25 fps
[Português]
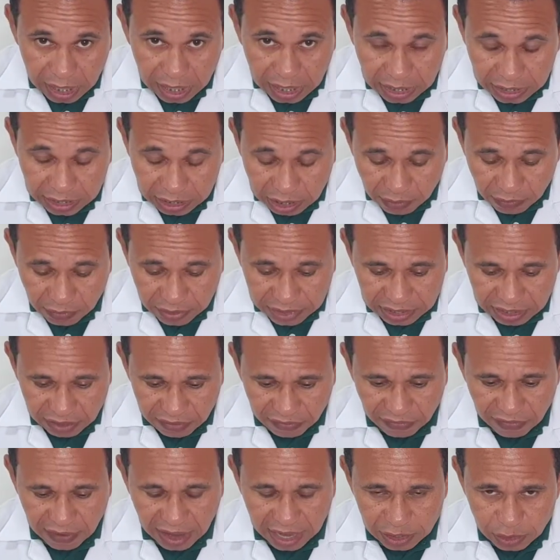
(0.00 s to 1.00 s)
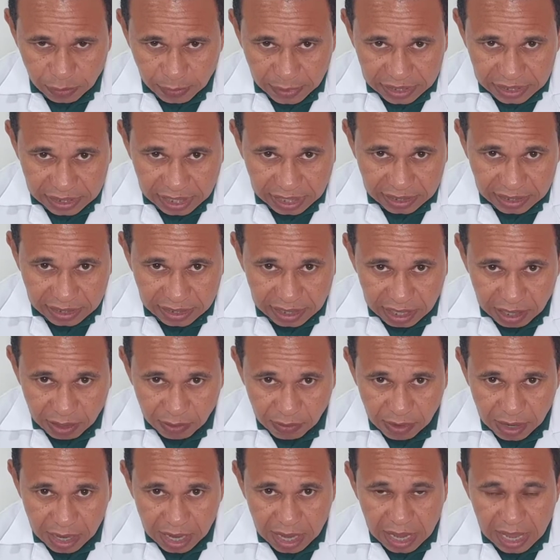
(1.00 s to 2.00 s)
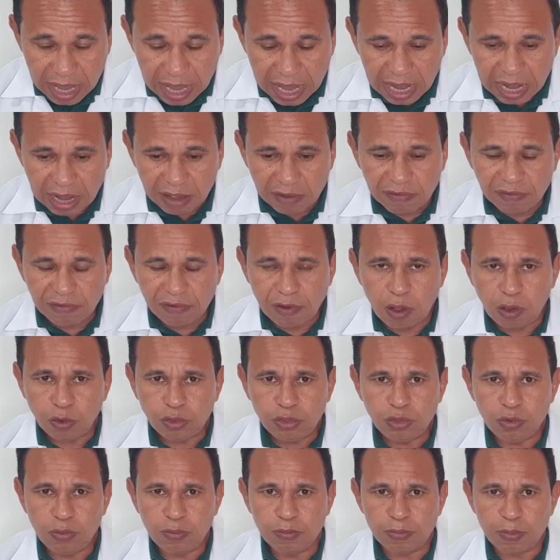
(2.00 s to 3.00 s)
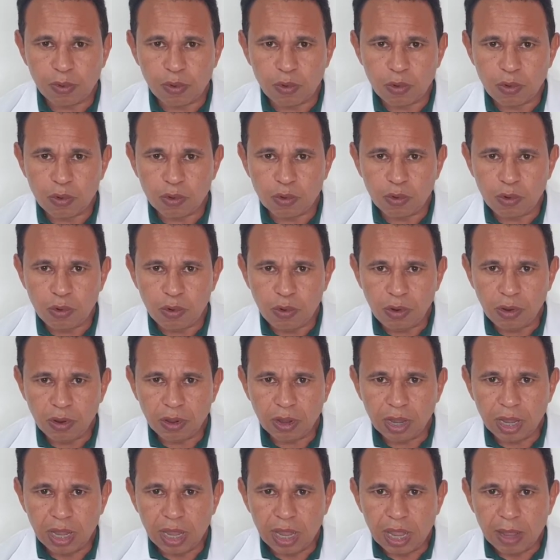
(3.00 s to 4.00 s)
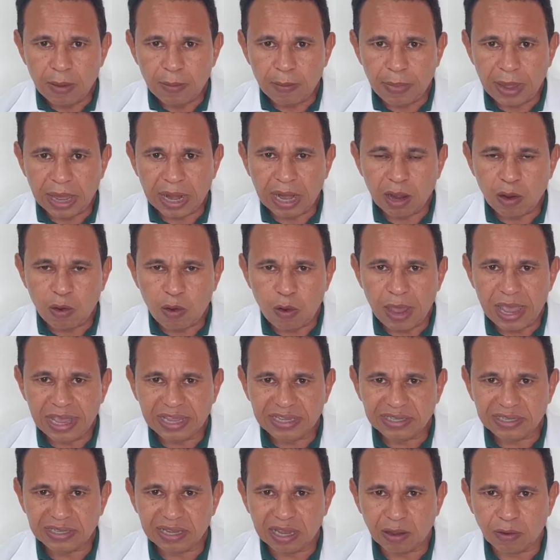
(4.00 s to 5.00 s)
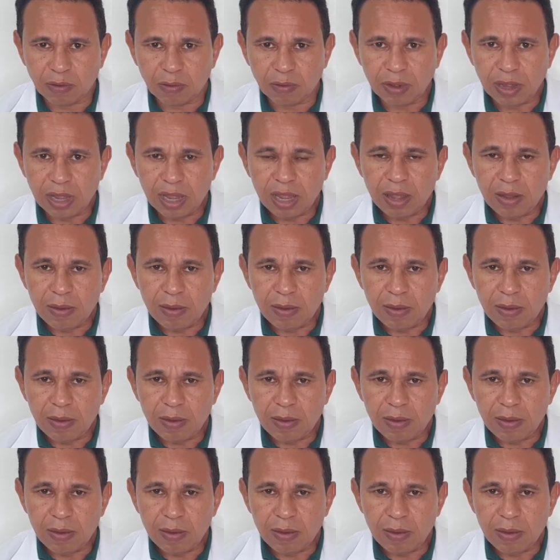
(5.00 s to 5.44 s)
Então você faz uma sessão, ela volta um pouco para a correção.